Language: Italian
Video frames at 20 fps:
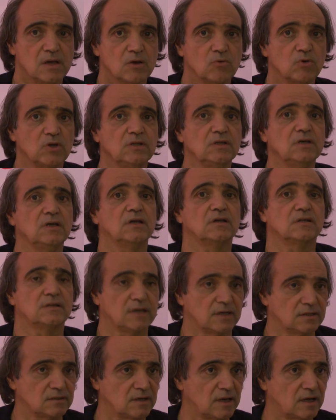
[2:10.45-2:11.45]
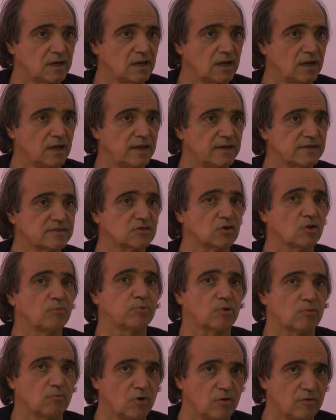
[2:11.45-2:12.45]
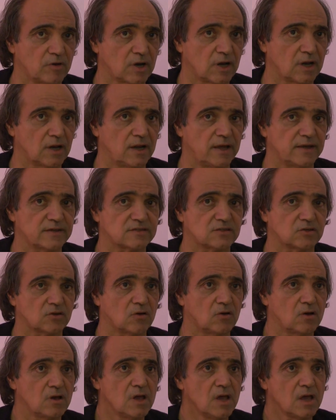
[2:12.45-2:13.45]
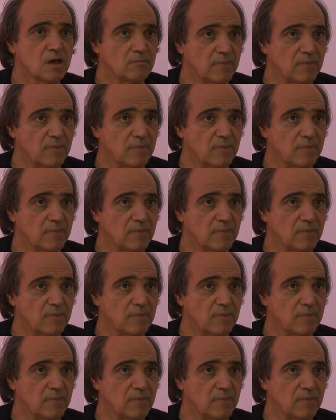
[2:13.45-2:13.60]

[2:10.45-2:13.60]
quindi di andare all'estero, promuovere all'estero,